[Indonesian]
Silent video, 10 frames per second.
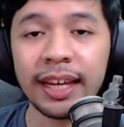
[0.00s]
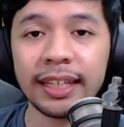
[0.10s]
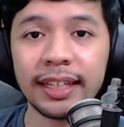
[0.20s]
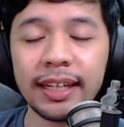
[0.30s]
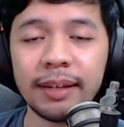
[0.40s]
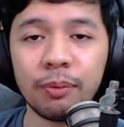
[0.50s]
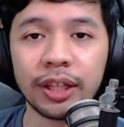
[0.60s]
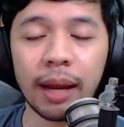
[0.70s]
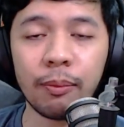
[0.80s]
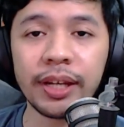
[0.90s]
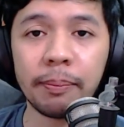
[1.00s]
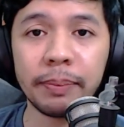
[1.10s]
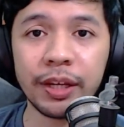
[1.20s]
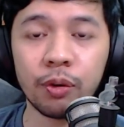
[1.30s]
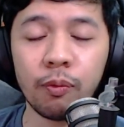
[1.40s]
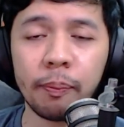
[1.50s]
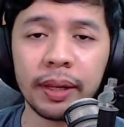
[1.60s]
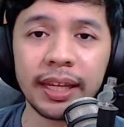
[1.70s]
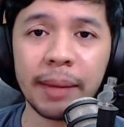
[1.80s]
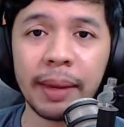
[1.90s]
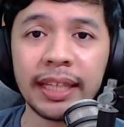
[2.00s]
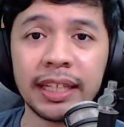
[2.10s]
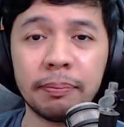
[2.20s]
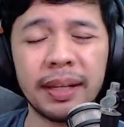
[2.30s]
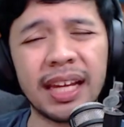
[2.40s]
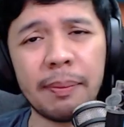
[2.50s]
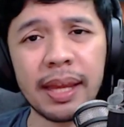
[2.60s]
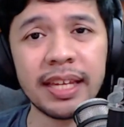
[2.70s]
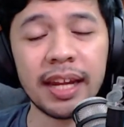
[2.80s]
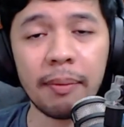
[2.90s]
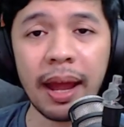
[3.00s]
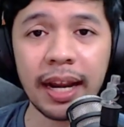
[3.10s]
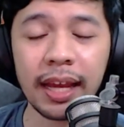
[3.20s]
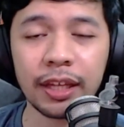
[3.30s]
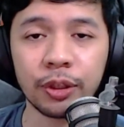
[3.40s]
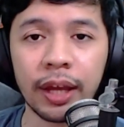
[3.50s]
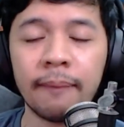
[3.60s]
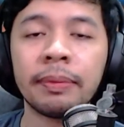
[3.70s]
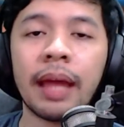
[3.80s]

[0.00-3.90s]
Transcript: Jadi buat kamu yang bingung mau pilih game engine, pilih game engine yang mana gitu ya.